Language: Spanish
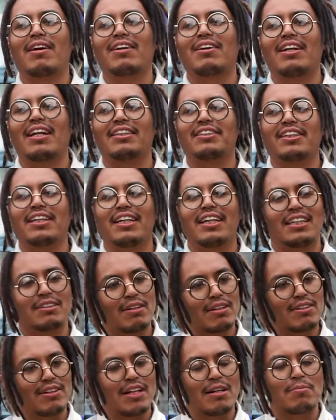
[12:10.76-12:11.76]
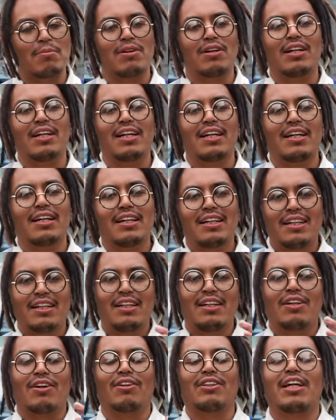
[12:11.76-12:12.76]
va con las chelas, va con el mole,
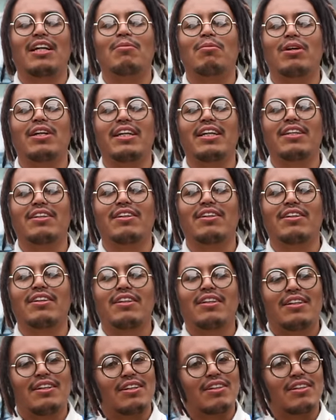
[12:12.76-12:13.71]
con el bolillo,